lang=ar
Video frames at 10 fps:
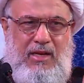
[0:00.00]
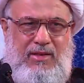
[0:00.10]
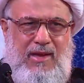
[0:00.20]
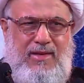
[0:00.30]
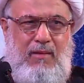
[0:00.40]
إن
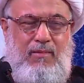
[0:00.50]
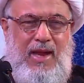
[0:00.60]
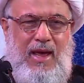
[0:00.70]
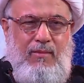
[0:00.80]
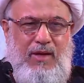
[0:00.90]

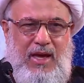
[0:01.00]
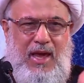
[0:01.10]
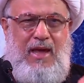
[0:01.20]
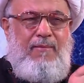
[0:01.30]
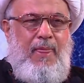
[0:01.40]
التزمنا
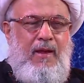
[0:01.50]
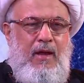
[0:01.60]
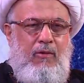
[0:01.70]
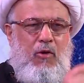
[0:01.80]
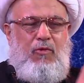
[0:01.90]
بها
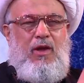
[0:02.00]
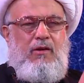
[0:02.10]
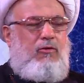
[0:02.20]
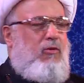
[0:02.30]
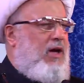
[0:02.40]

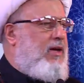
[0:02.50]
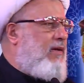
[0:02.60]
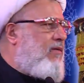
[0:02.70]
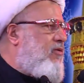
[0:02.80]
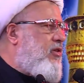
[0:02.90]
وفق
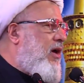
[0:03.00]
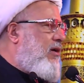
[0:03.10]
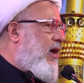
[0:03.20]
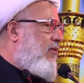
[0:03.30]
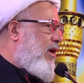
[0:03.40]
الروايات إن
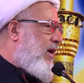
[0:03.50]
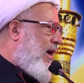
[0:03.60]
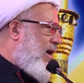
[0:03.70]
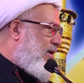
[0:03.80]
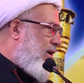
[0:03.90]
شاء الله
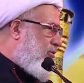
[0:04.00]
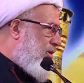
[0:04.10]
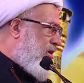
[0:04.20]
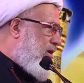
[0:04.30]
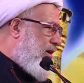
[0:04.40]
والأحاديث
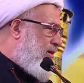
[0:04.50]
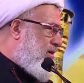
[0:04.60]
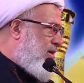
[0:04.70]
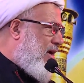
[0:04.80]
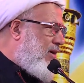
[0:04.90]
والسيرة
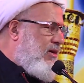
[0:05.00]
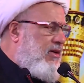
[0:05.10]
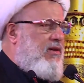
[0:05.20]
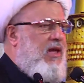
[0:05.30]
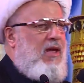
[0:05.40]

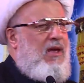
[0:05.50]
للصالحين